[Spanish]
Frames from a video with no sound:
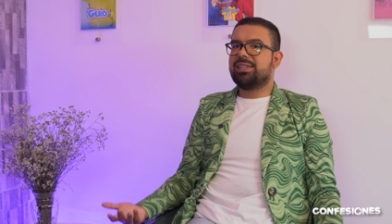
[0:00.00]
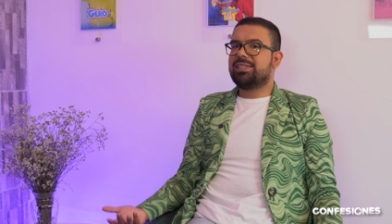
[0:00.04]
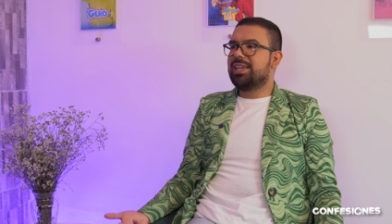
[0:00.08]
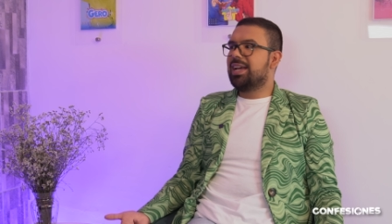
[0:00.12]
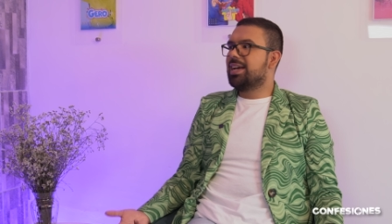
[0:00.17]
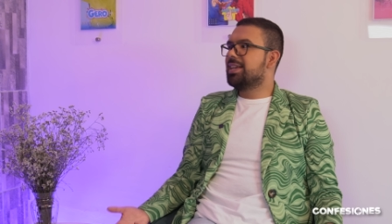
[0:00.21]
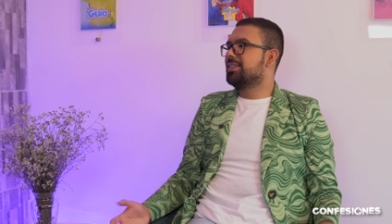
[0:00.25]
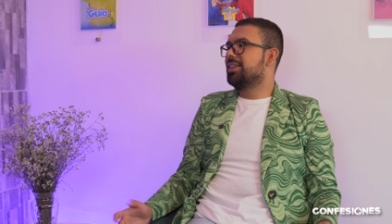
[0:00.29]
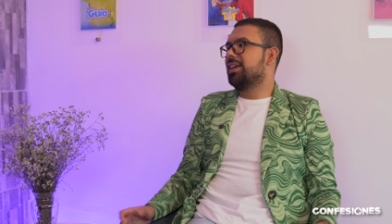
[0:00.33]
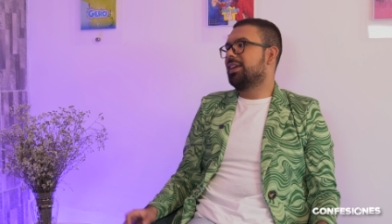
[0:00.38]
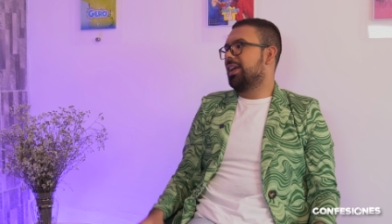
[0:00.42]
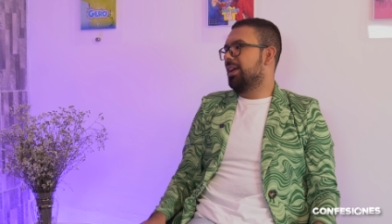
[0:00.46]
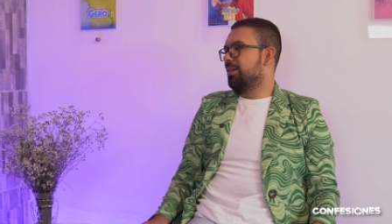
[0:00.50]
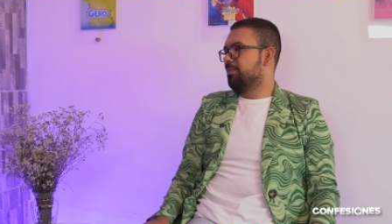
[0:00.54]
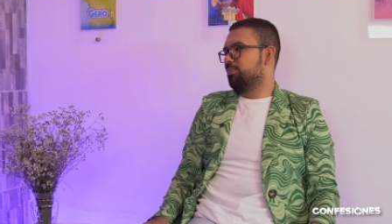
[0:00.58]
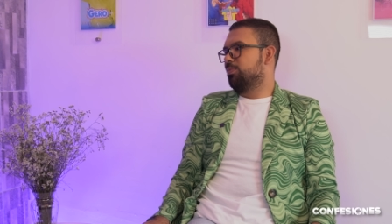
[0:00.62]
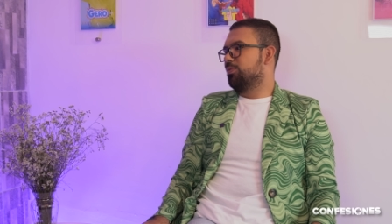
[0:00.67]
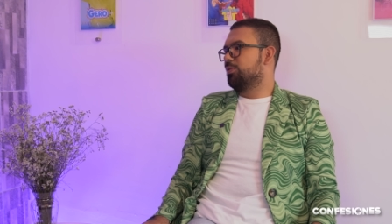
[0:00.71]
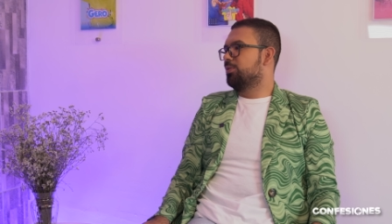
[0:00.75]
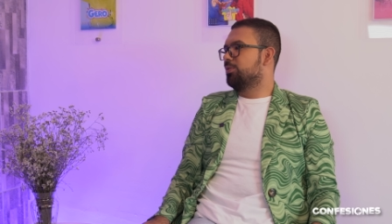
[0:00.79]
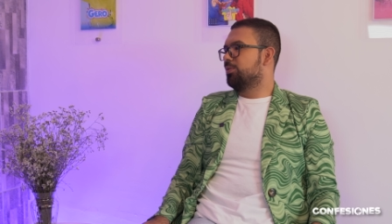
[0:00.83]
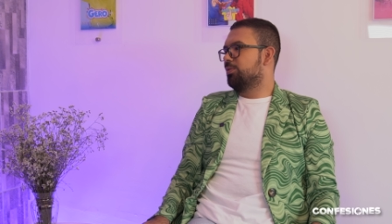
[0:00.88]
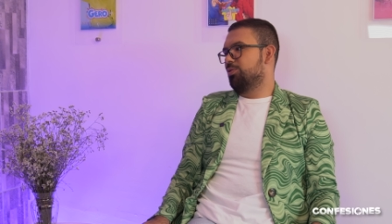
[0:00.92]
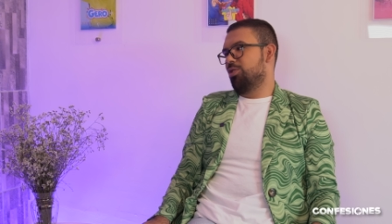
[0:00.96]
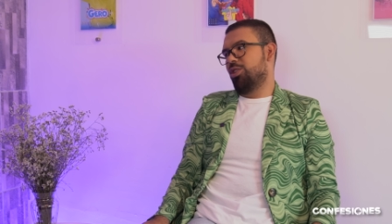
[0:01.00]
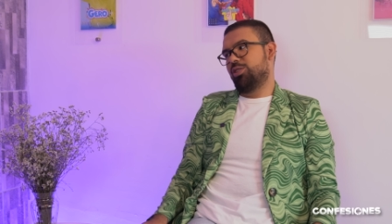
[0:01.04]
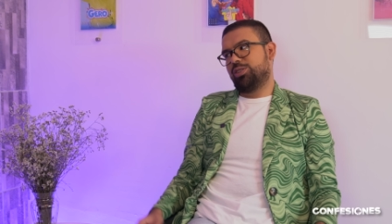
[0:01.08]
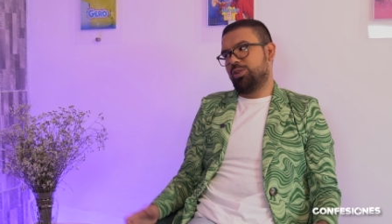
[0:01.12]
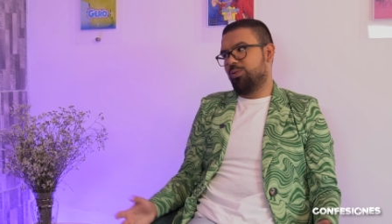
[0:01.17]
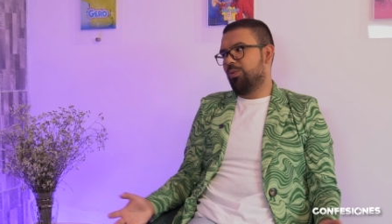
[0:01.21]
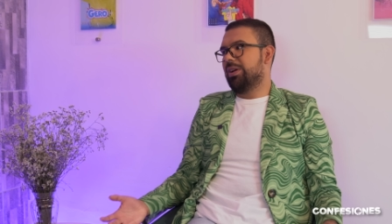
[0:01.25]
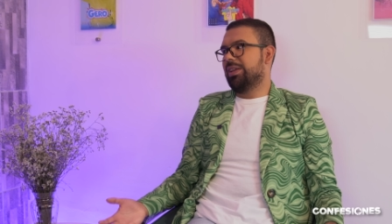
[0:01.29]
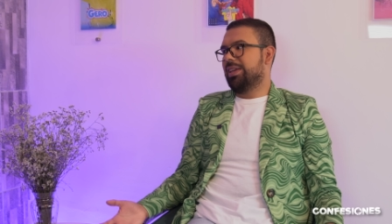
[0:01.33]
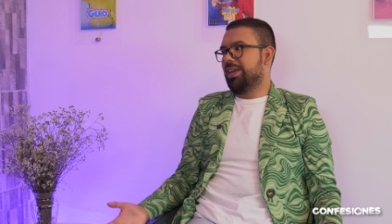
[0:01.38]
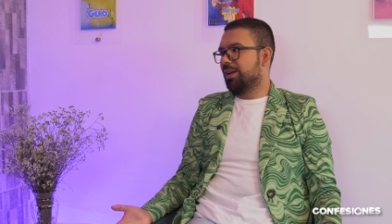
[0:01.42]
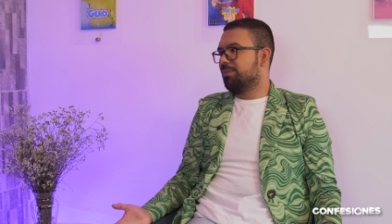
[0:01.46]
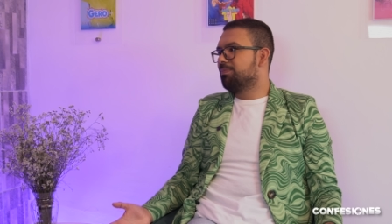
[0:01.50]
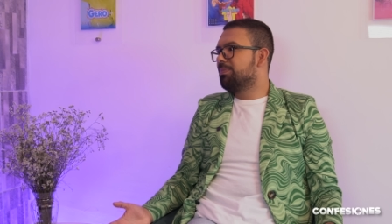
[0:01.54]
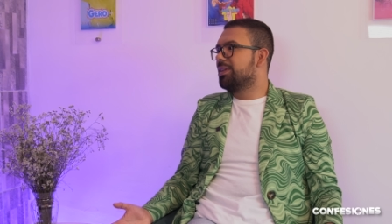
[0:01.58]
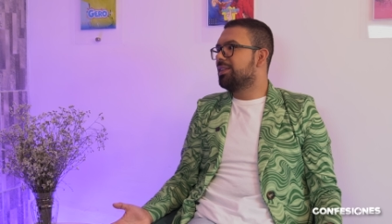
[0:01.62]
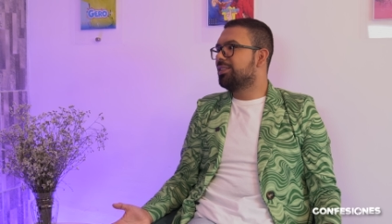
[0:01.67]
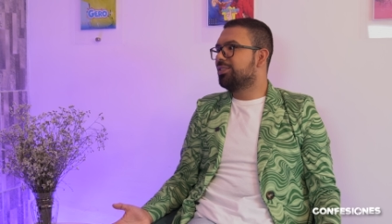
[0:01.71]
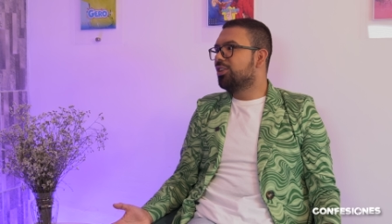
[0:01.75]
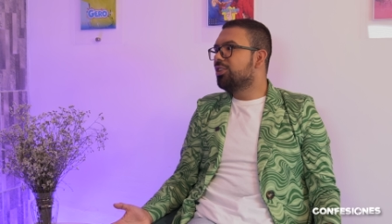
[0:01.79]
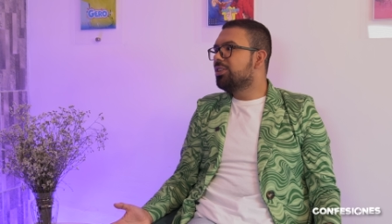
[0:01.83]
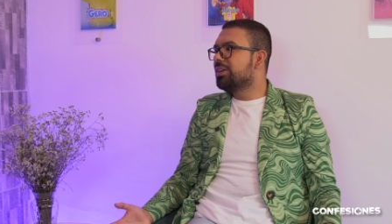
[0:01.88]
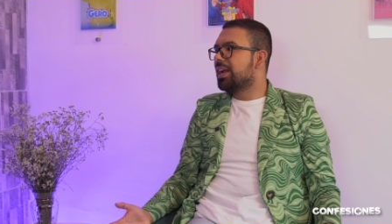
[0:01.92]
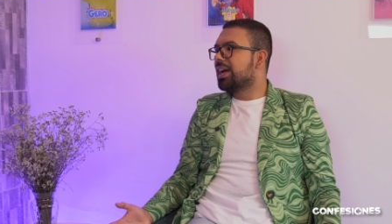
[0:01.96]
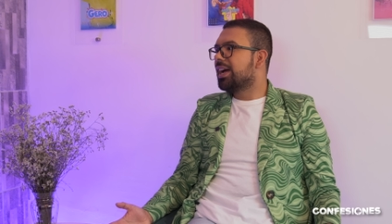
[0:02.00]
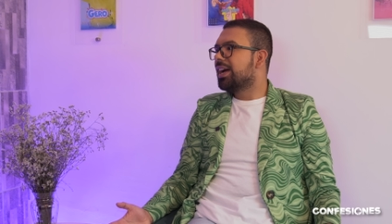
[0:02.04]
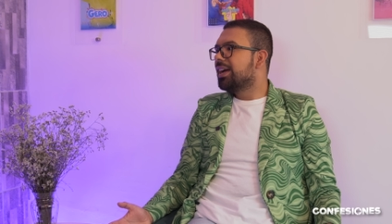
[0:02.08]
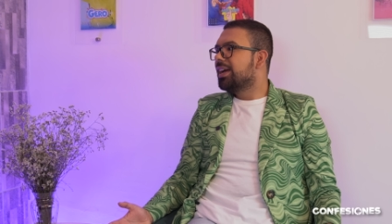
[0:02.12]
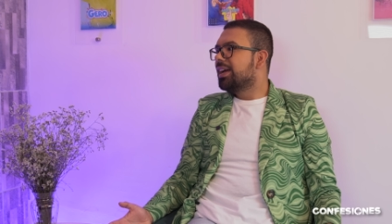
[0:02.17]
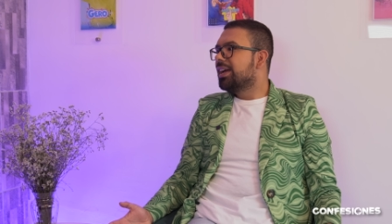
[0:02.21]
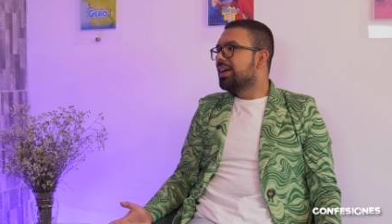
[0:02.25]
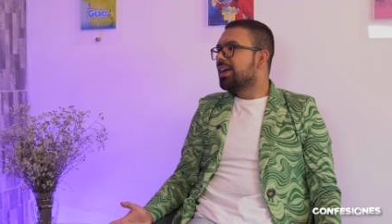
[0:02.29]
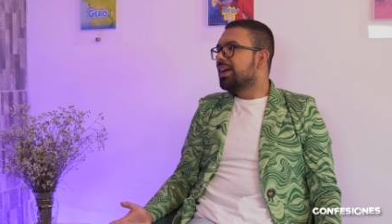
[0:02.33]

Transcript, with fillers: decías de que, pues, no sé cualquier persona.